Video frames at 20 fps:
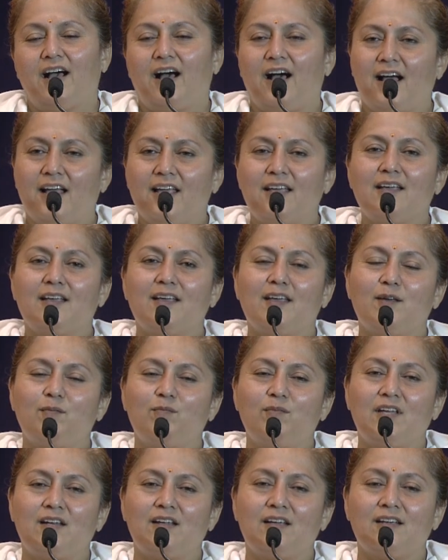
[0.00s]
आएंगे
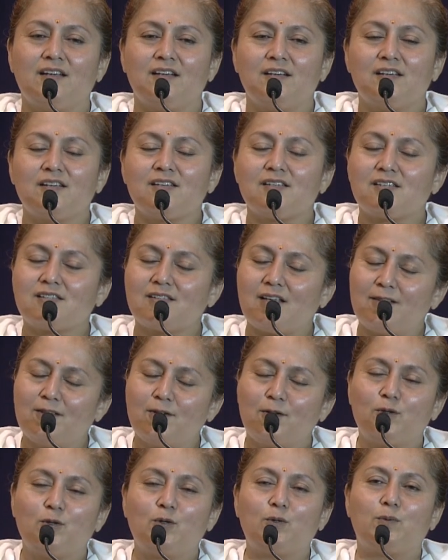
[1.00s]
मेरे
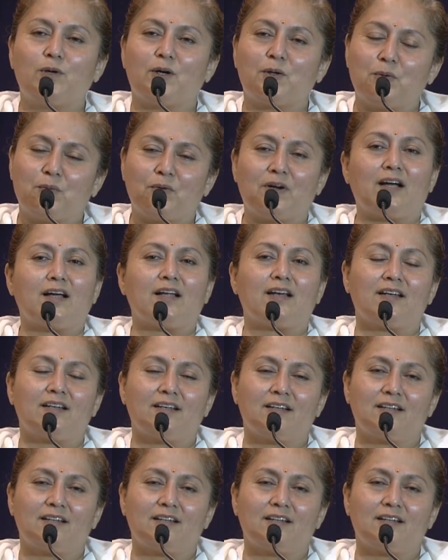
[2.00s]
सदगुरु भगवान